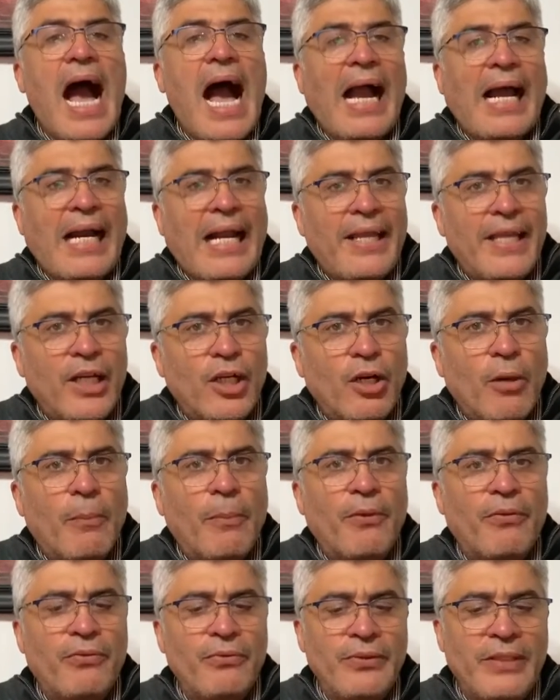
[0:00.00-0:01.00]
Agradezco
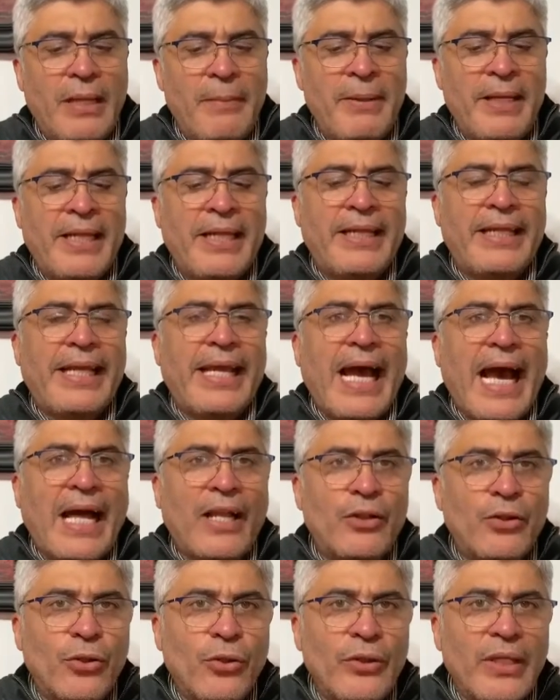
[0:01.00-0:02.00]
profundamente
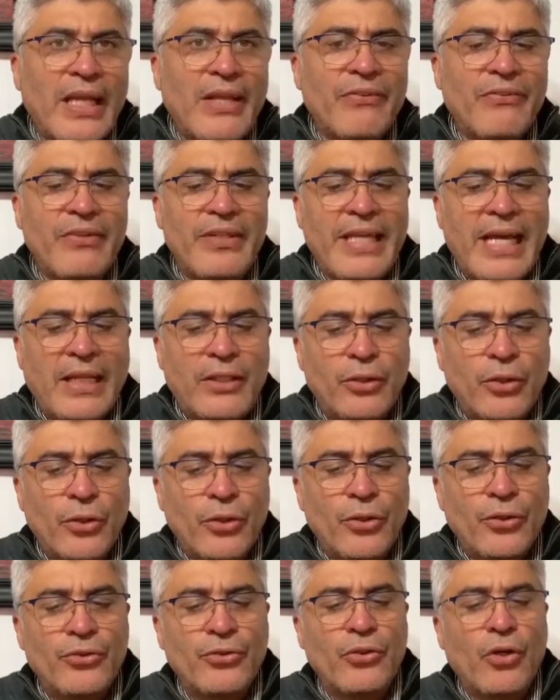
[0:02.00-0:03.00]
a todas y a
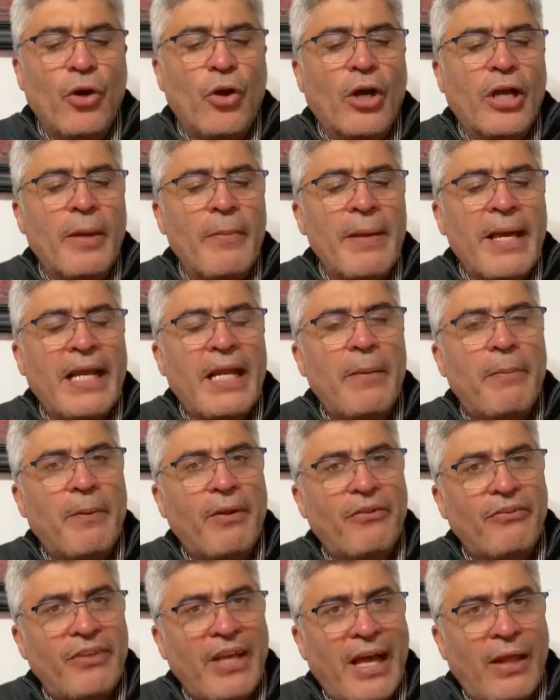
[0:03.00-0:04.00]
todos los que me han
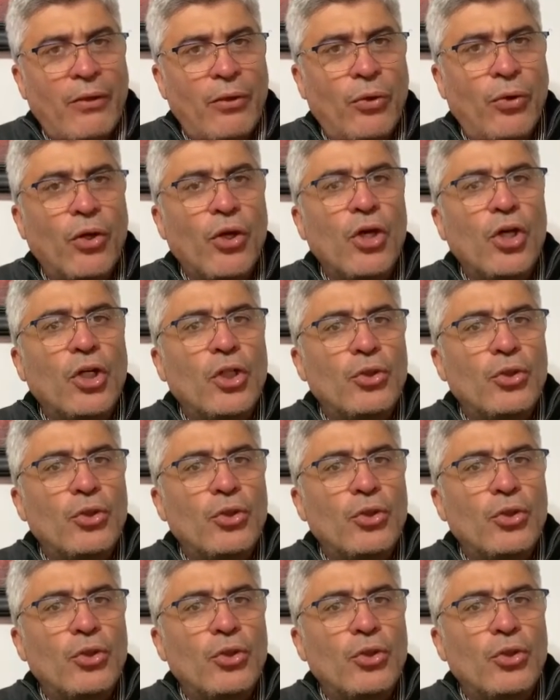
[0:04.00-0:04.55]
expresado